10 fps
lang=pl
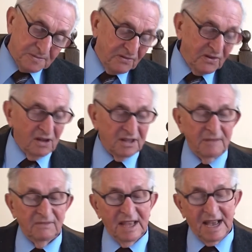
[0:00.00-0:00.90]

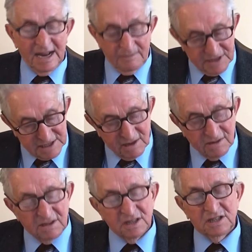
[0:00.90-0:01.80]
powrotem, dalej
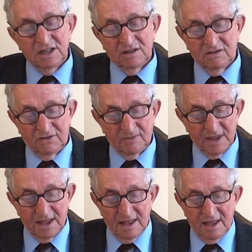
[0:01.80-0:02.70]
pędzono tych Żydów
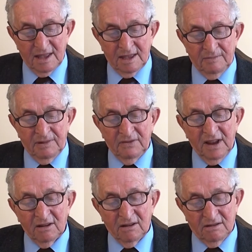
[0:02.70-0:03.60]
i
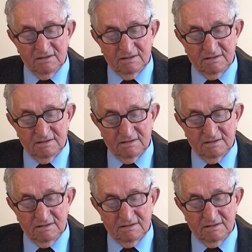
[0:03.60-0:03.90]
pewnego